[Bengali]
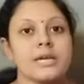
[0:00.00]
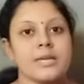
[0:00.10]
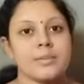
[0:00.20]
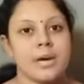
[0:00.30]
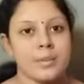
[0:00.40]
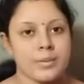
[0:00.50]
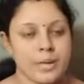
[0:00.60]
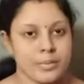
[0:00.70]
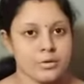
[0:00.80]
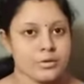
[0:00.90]
কিভাবে
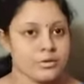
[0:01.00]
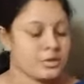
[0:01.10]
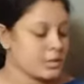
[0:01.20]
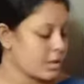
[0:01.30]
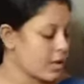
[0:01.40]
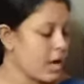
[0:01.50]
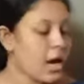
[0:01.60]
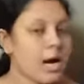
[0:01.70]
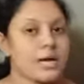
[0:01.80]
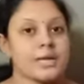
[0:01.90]
ব্যবহৃত হচ্ছে
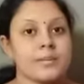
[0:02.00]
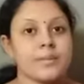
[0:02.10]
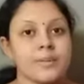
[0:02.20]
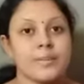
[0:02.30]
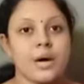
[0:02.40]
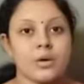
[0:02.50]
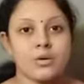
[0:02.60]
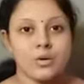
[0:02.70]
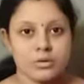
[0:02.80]
আর কিভাবে বাক্য